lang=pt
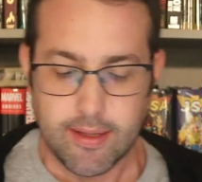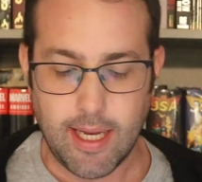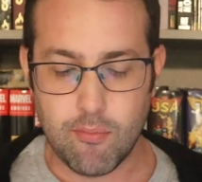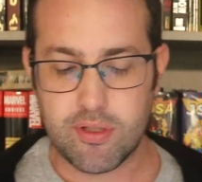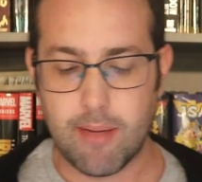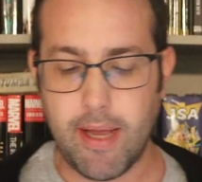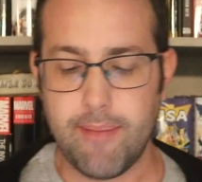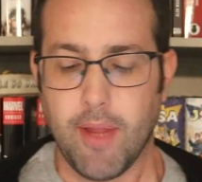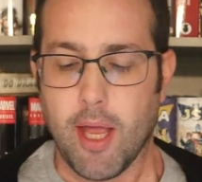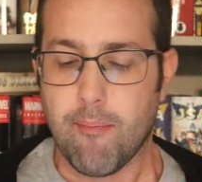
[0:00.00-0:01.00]
Temos
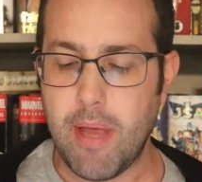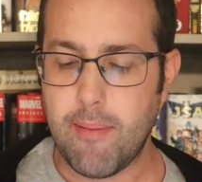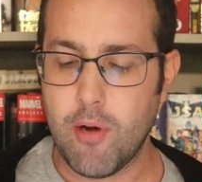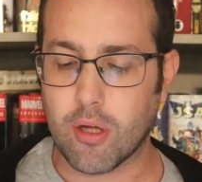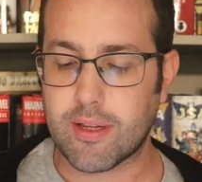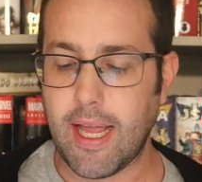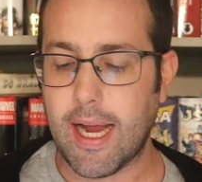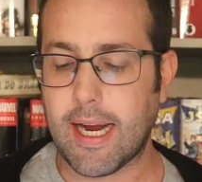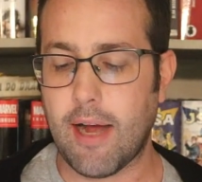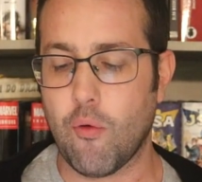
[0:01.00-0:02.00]
também
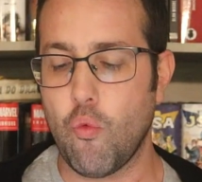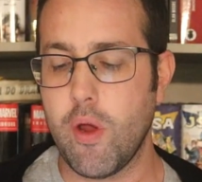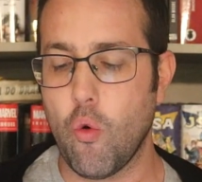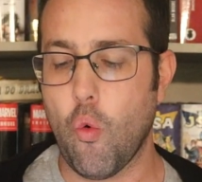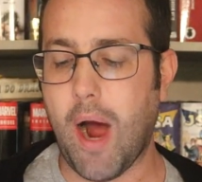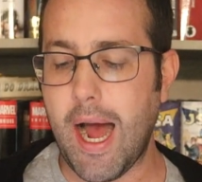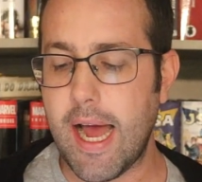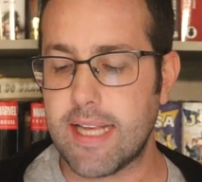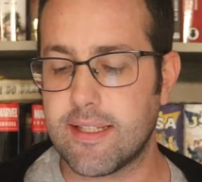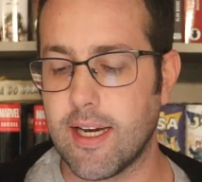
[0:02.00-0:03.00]
Biblioteca Will
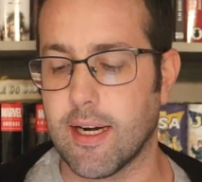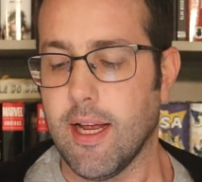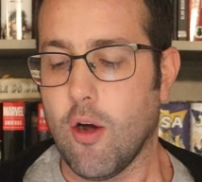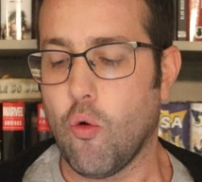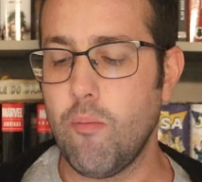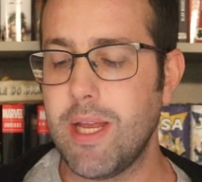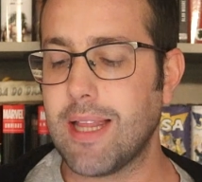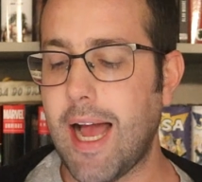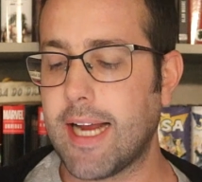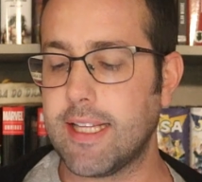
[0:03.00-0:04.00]
Eisner, O
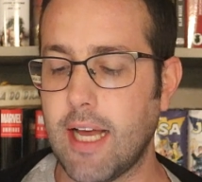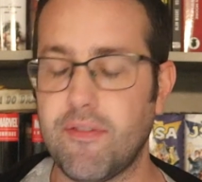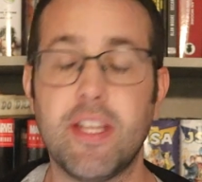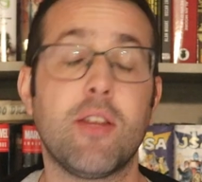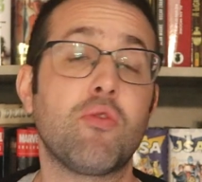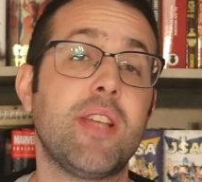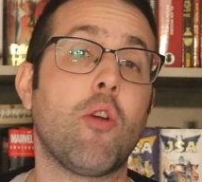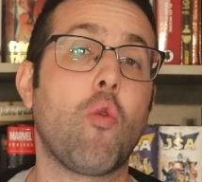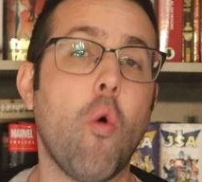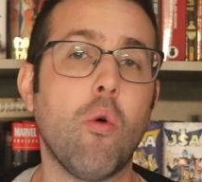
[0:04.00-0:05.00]
Milagre da Vida, o
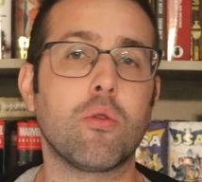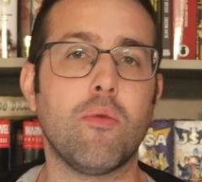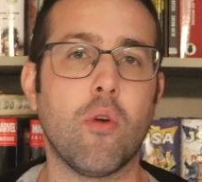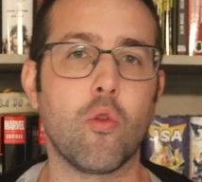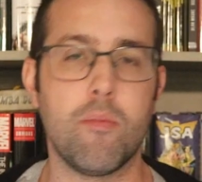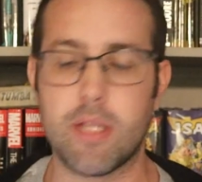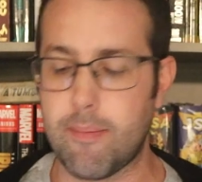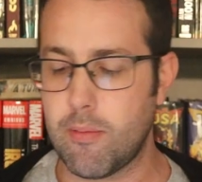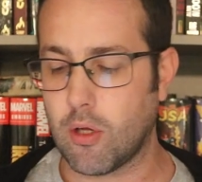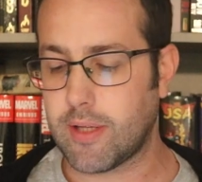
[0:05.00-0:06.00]
segundo volume
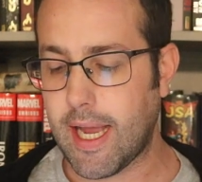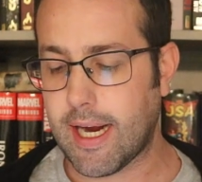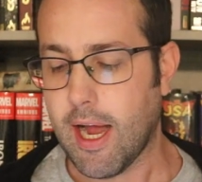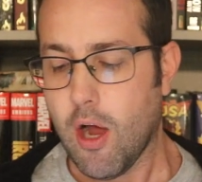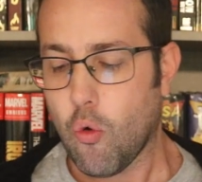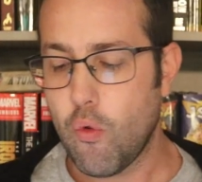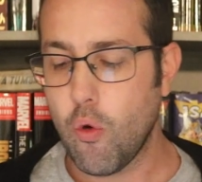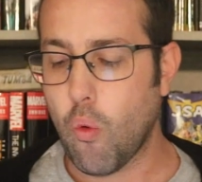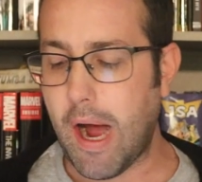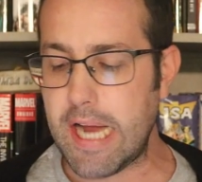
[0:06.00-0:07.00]
da Biblioteca
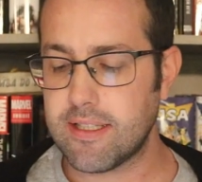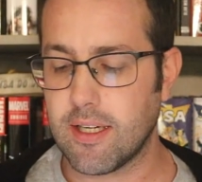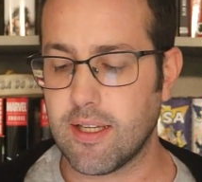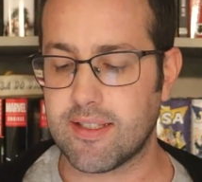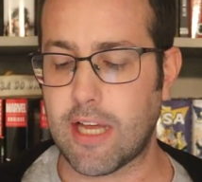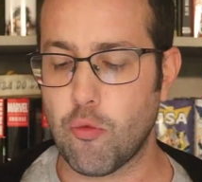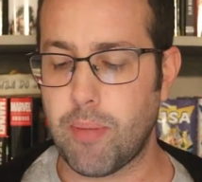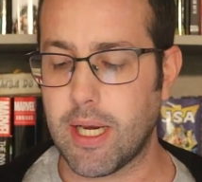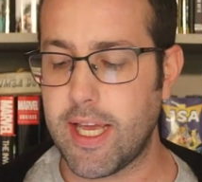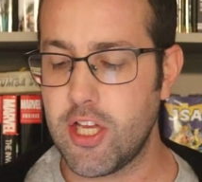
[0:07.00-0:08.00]
Will Eisner, lançado
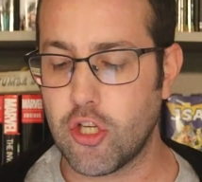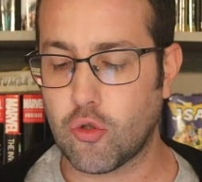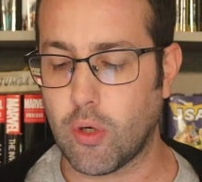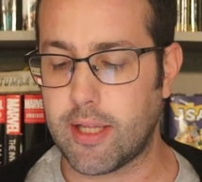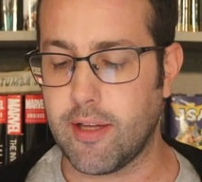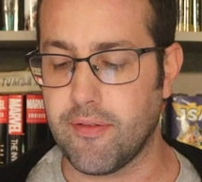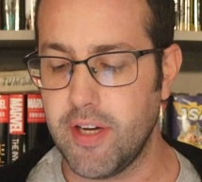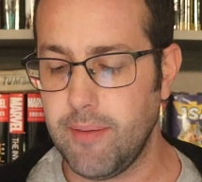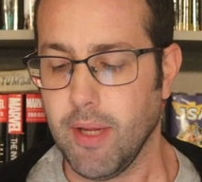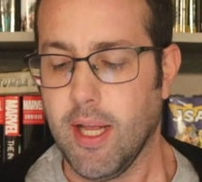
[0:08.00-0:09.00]
pela editora
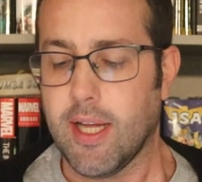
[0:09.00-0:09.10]
Devir.